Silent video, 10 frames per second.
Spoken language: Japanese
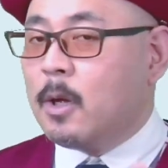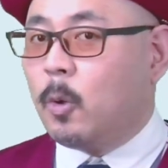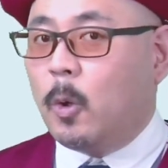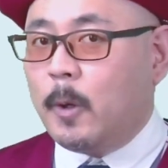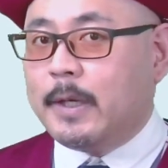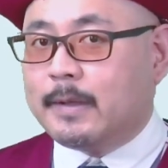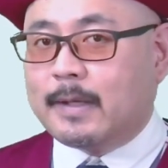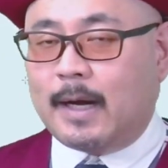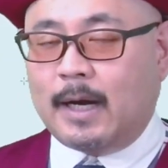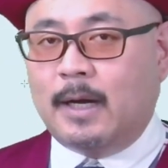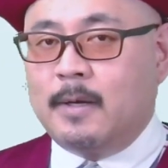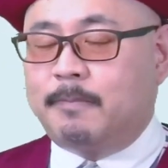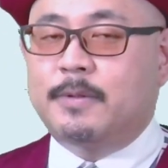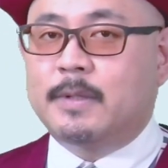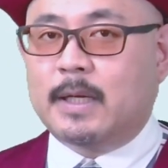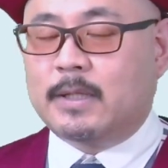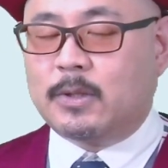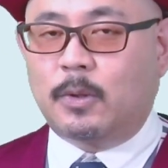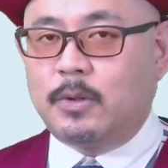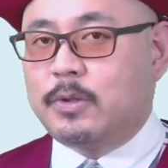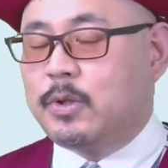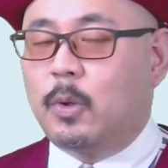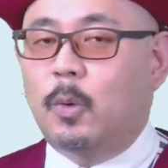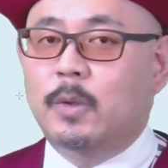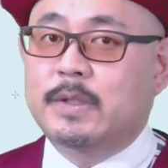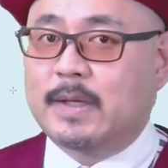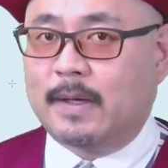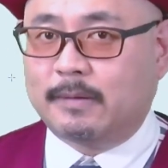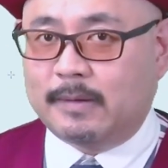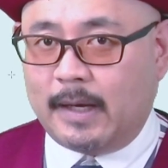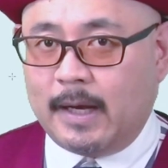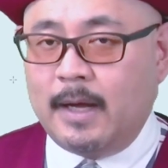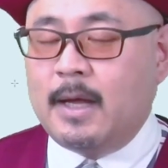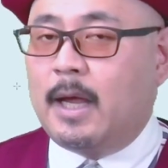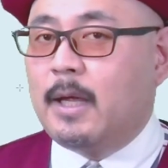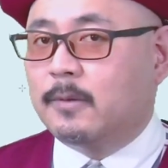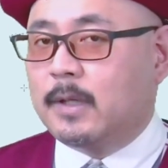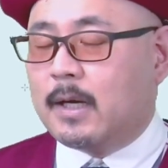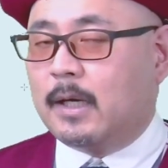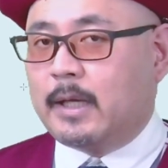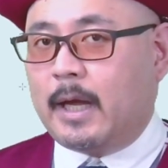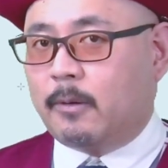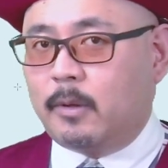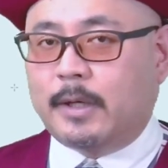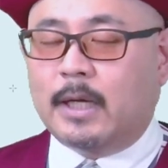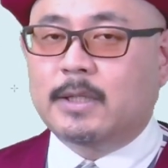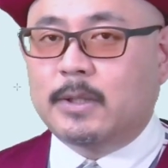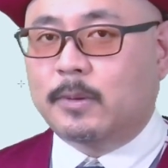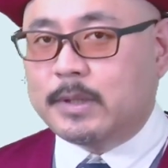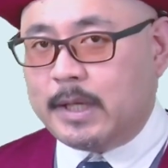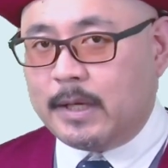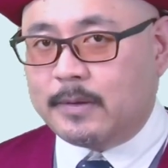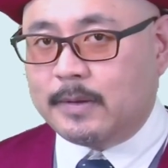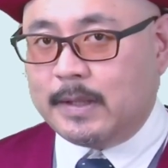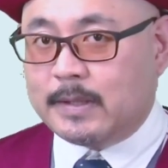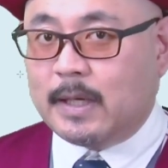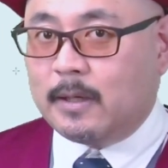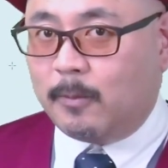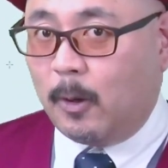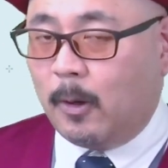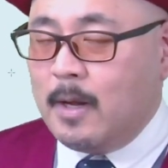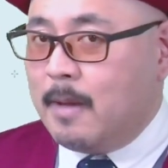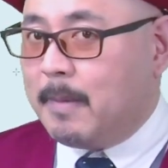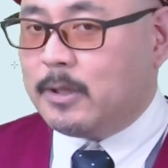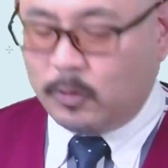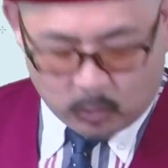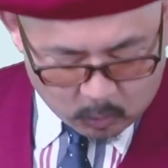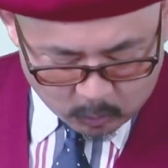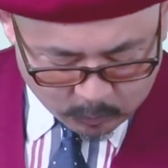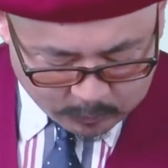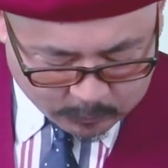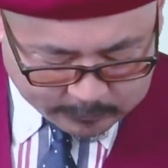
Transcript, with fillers: こういった分割という手法を使って、絵の中でこれ活用していくんですけども、まあ、ちょっと応用